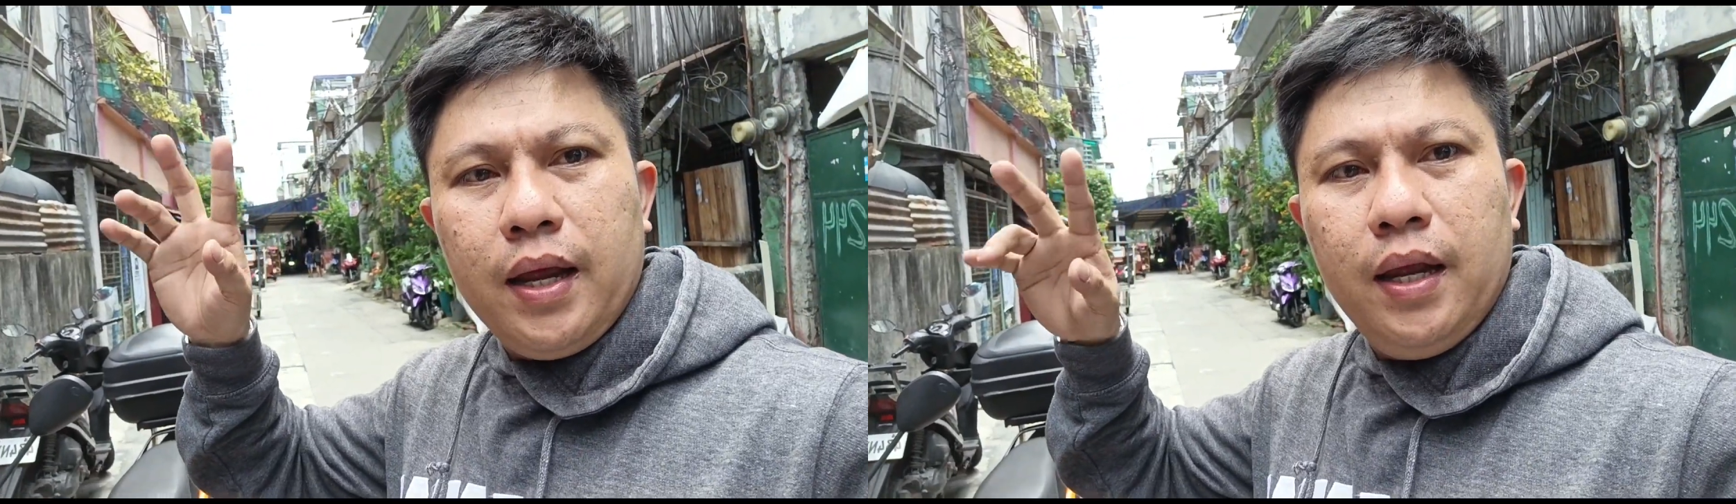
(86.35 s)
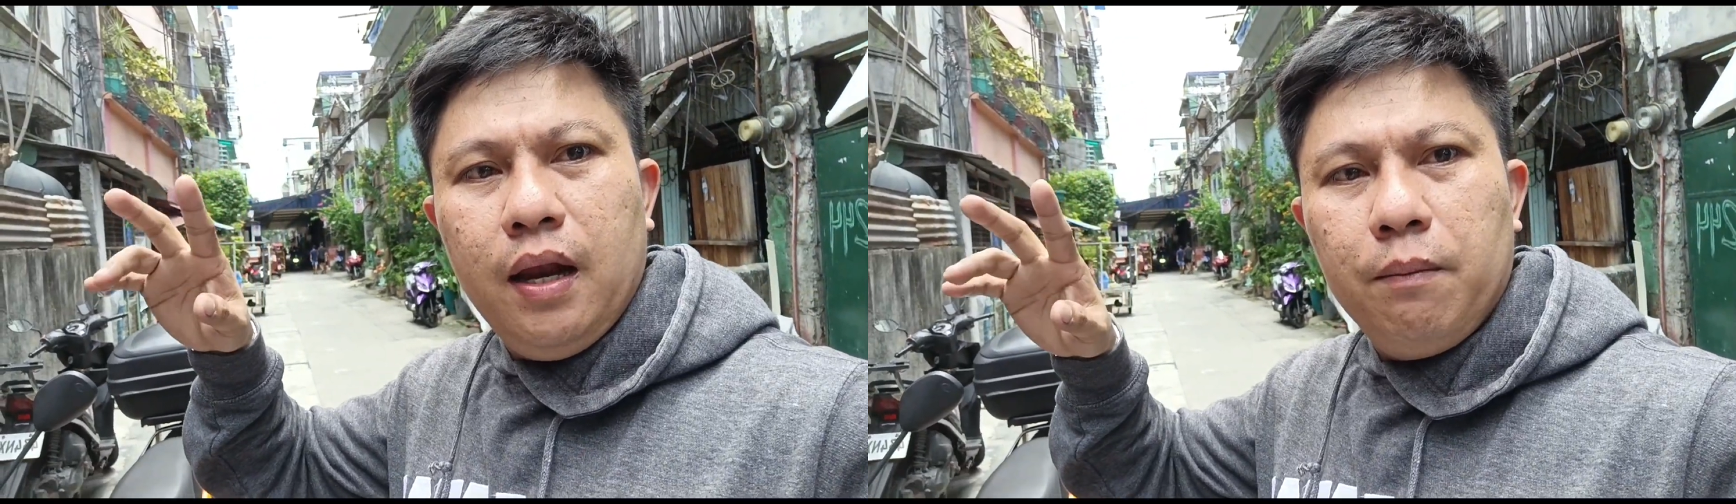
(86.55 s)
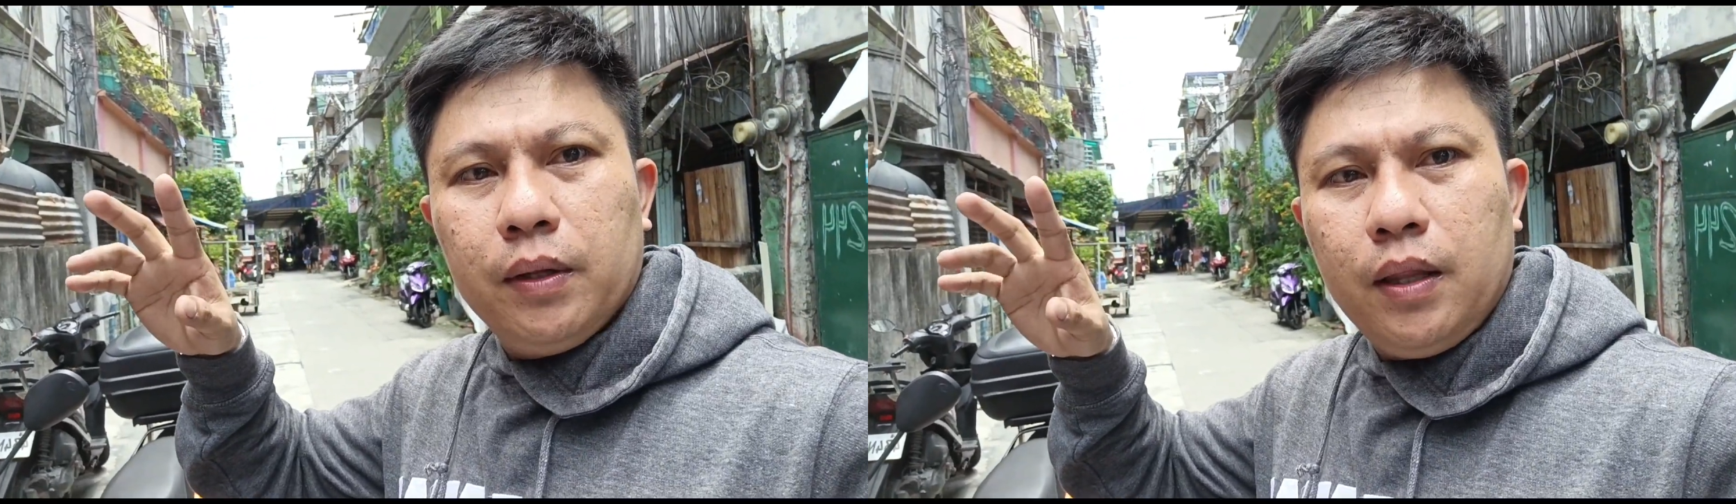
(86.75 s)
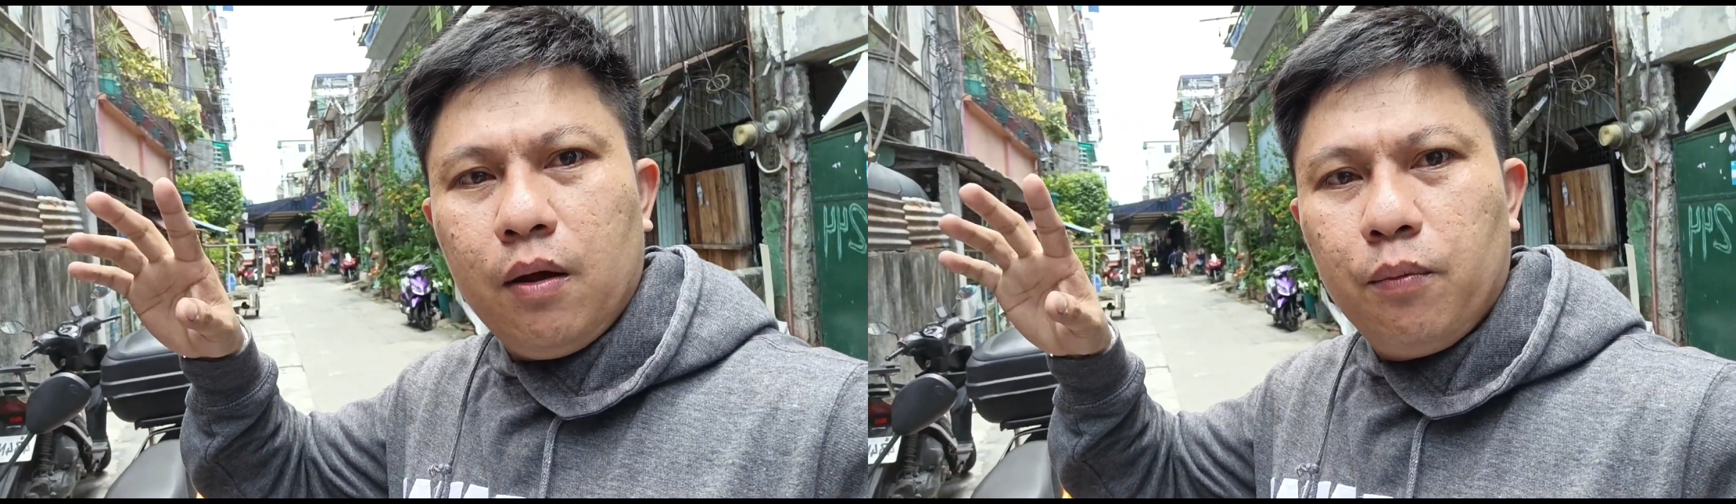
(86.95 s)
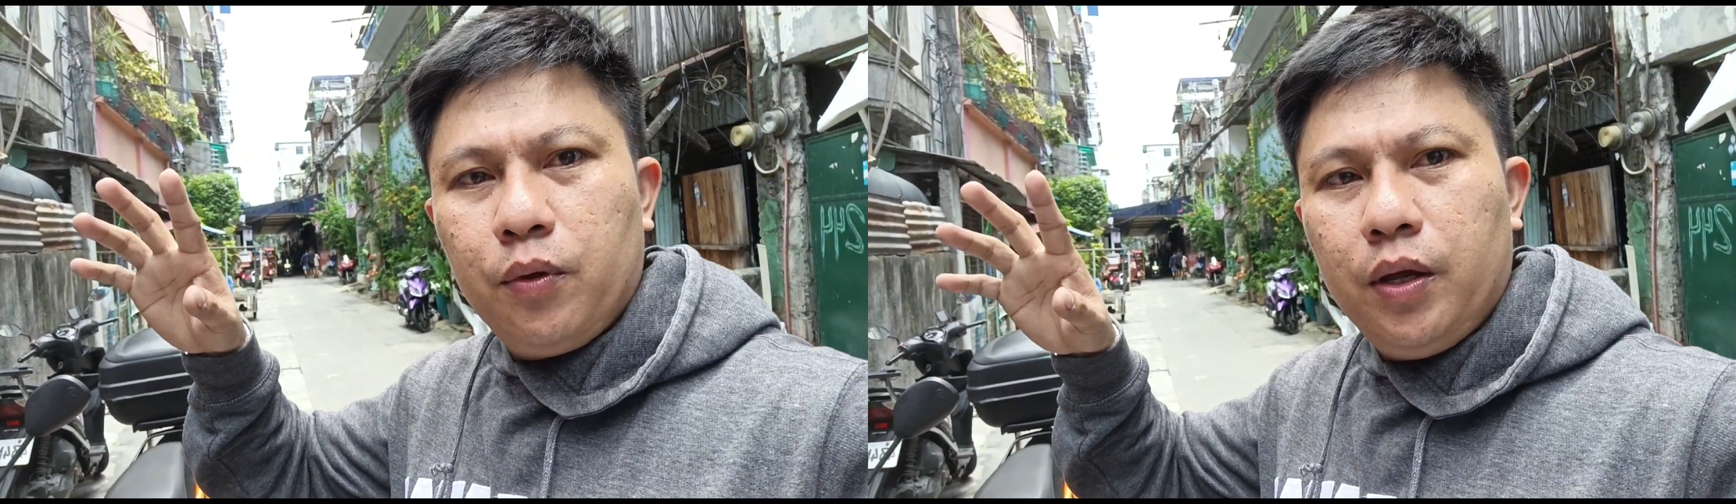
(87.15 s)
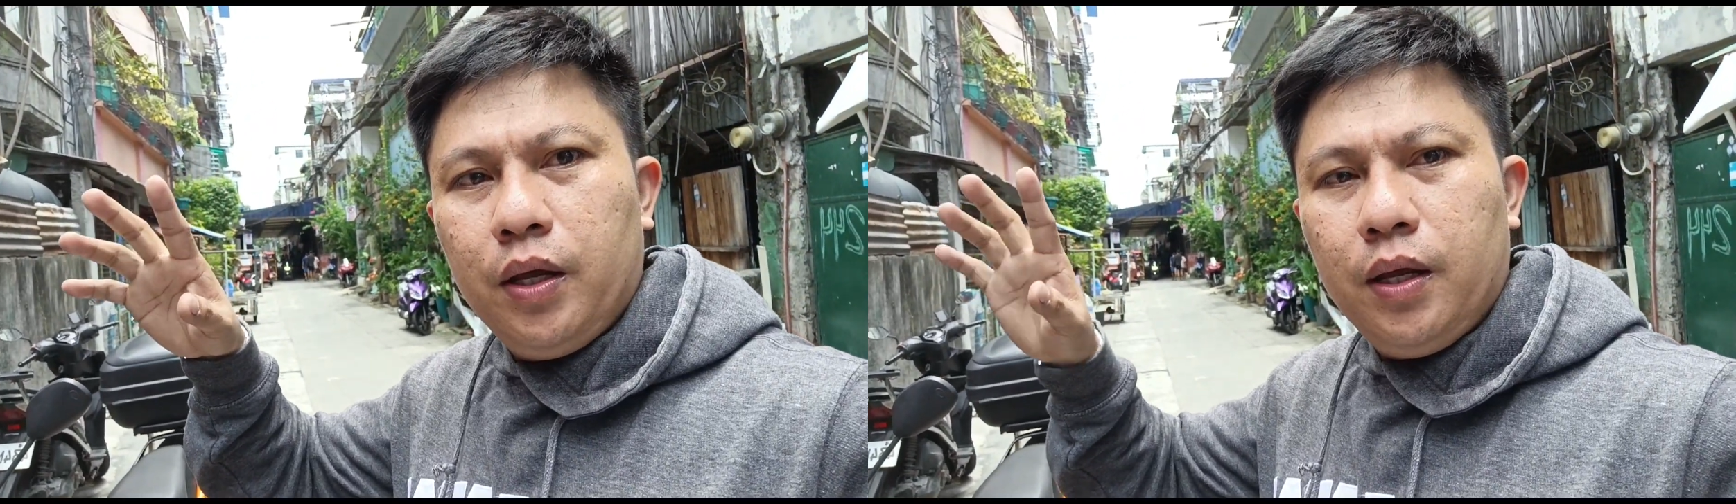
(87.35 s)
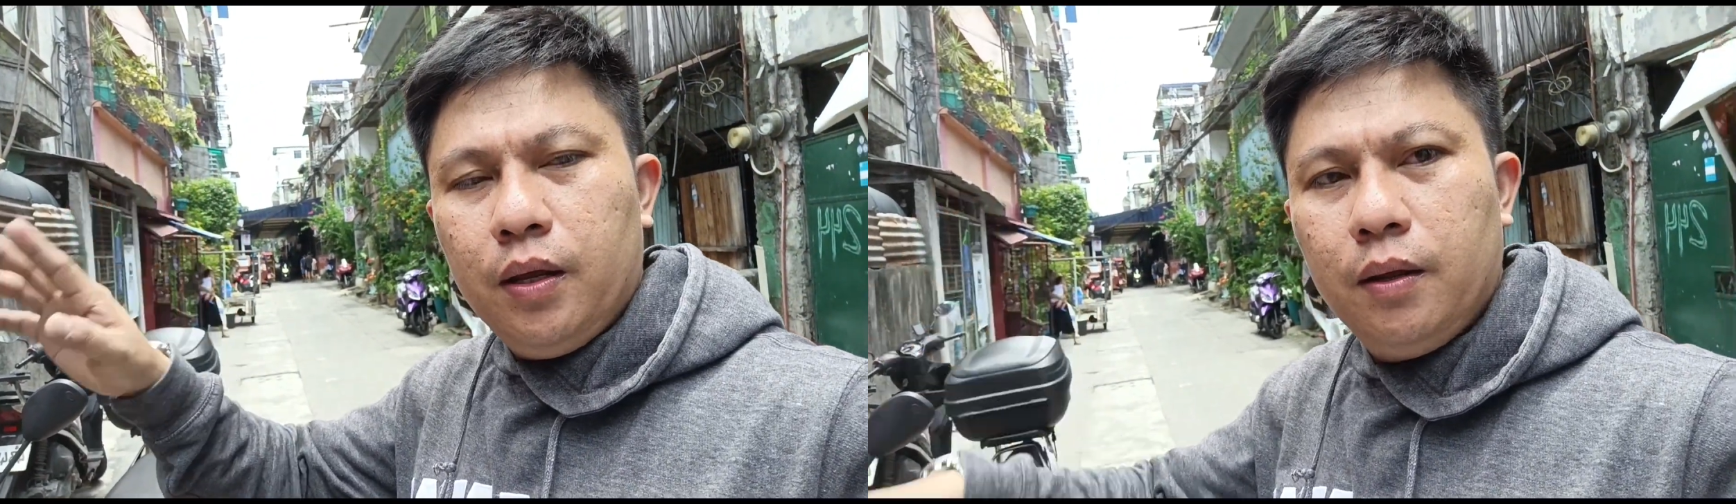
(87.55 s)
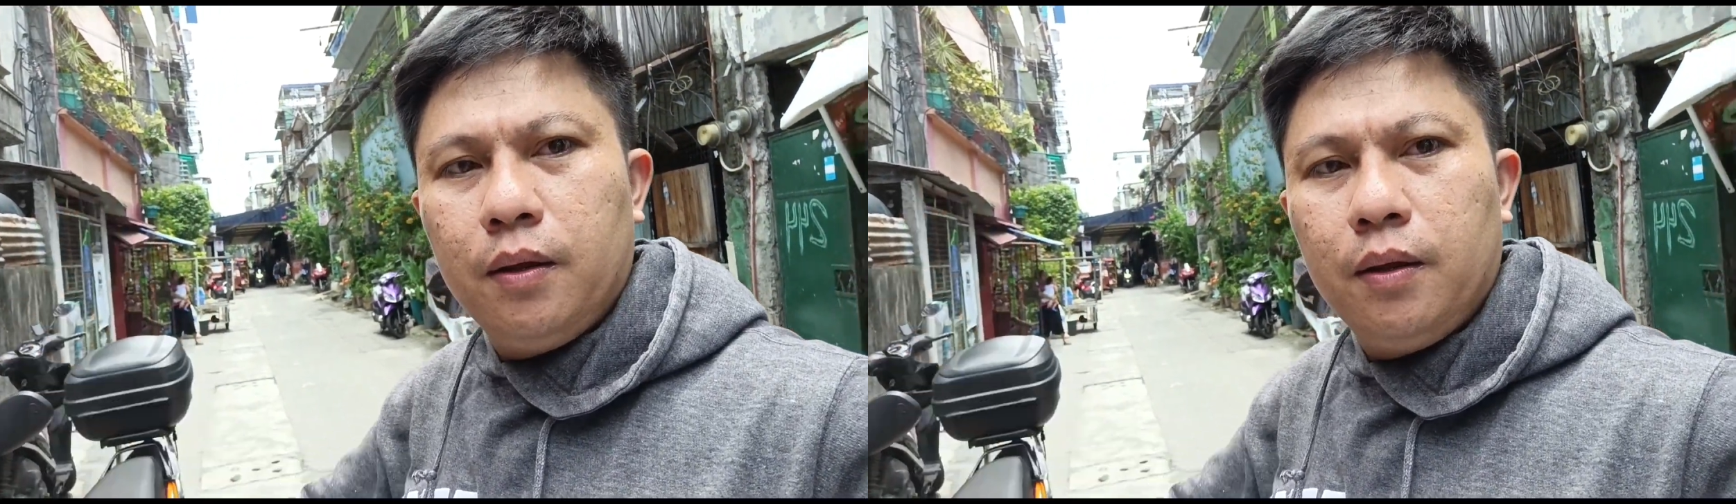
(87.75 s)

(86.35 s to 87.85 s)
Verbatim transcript: kahilab at ako po ay